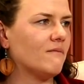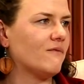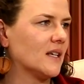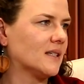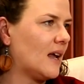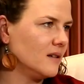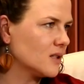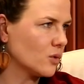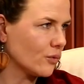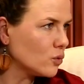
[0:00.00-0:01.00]
fast alles
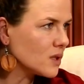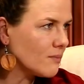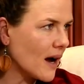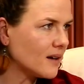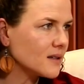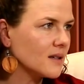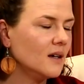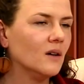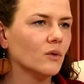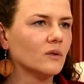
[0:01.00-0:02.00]
zu Fuß macht
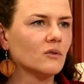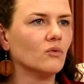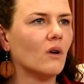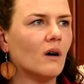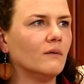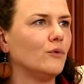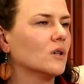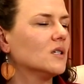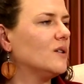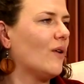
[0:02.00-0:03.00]
und nur
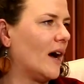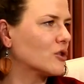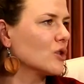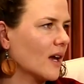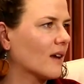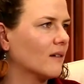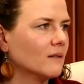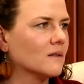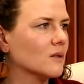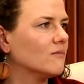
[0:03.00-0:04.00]
wirklich die
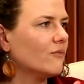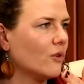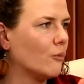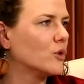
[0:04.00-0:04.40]
Fahrtstrecken vom ja.